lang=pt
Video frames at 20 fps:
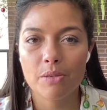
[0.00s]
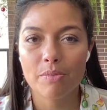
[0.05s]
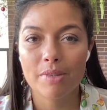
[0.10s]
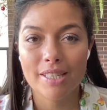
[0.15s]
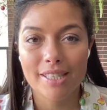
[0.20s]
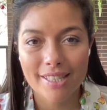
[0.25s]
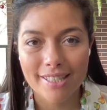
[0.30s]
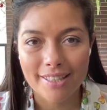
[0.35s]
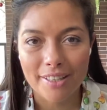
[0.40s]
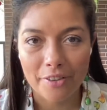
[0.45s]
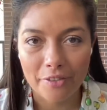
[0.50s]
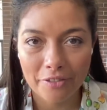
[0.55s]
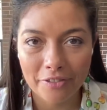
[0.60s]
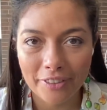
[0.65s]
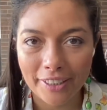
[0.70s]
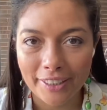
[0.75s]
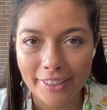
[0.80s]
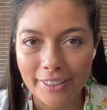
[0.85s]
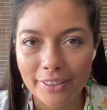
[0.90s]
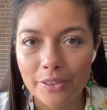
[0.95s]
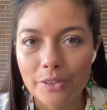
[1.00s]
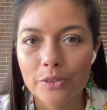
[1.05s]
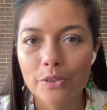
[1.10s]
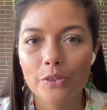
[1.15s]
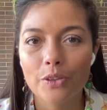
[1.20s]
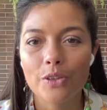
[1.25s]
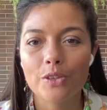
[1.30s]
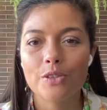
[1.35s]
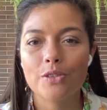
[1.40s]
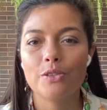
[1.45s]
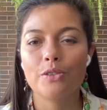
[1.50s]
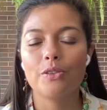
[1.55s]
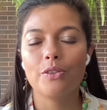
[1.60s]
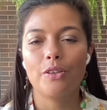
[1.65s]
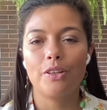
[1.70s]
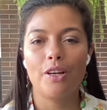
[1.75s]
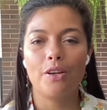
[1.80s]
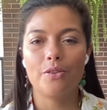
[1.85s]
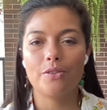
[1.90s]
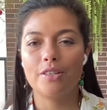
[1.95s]
uma sexta-feira com o nosso
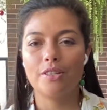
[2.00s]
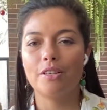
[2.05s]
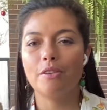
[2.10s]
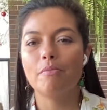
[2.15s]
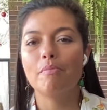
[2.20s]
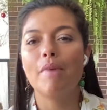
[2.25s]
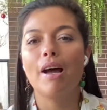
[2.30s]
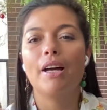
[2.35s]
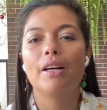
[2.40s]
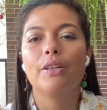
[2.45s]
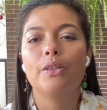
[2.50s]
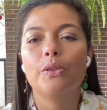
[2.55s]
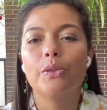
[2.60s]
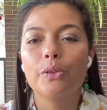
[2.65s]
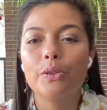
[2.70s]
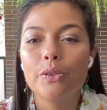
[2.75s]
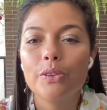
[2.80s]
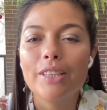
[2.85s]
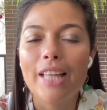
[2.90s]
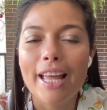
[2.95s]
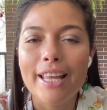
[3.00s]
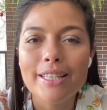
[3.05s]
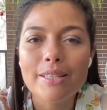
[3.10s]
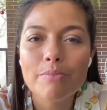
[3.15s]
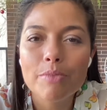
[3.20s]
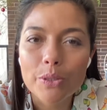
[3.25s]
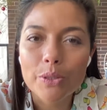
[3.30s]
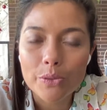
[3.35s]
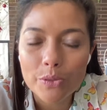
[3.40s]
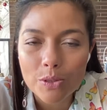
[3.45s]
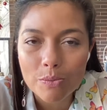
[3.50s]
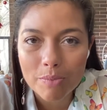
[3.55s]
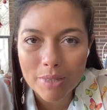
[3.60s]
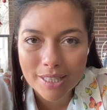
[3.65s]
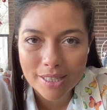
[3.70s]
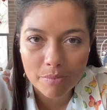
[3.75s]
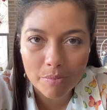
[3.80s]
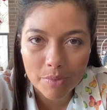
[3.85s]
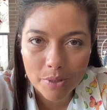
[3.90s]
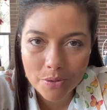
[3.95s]
tutorialzinho maroto, 10 minutos para
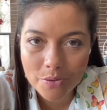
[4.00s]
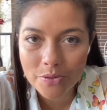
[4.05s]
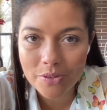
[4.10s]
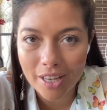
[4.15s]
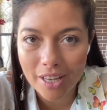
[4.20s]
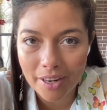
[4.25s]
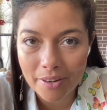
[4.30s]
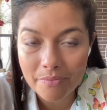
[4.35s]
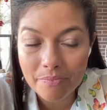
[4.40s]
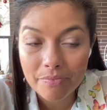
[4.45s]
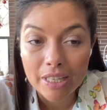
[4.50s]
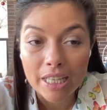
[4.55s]
saber usar.